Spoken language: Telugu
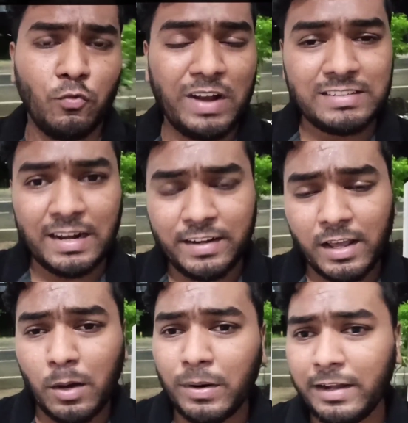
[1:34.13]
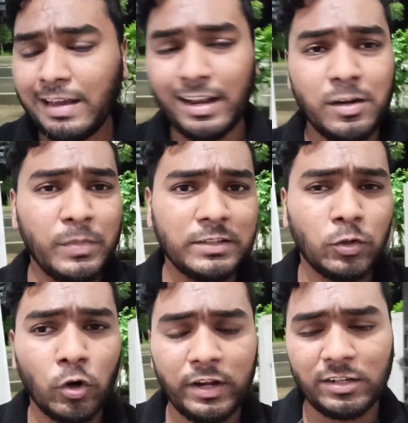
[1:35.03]
అలా సాటర్డే కాబట్టి అన్ని
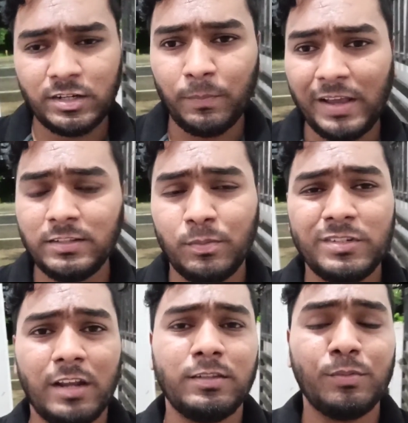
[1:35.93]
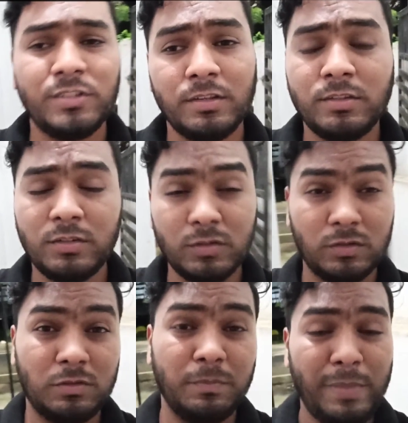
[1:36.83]
మిక్స్డ్ కొట్టేసినాం బైసెప్స్ ట్రైసెప్స్ చెస్ట్
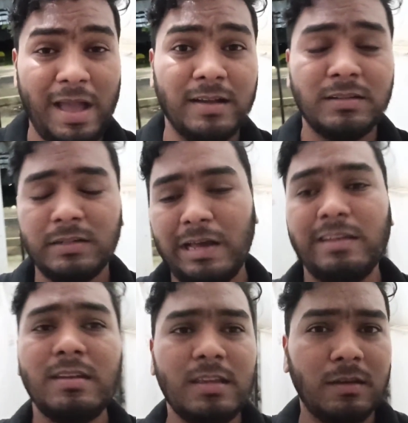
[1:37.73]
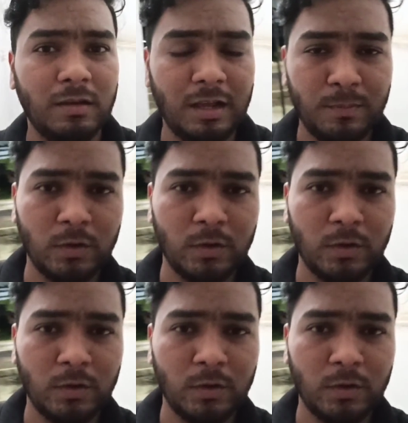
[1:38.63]
బ్యాక్ అన్ని కలిపి